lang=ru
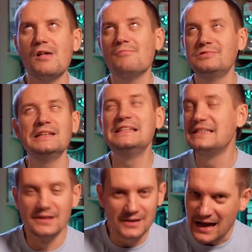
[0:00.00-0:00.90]

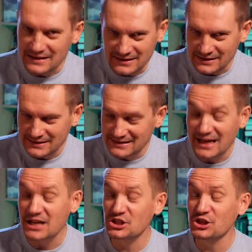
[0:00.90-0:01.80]
Облитераторы.
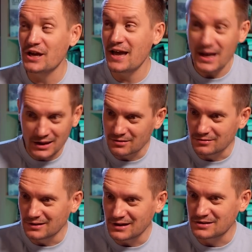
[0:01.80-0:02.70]
Даже
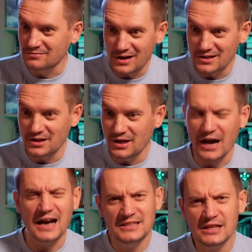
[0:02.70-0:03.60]
этого названия
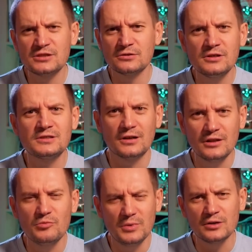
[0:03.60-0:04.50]
я... Хотя, с другой
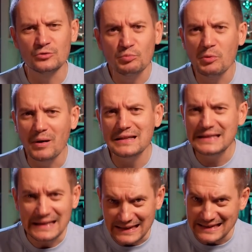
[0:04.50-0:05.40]
стороны, у меня тупо
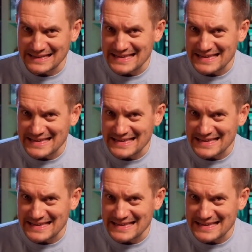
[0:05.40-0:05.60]
моделей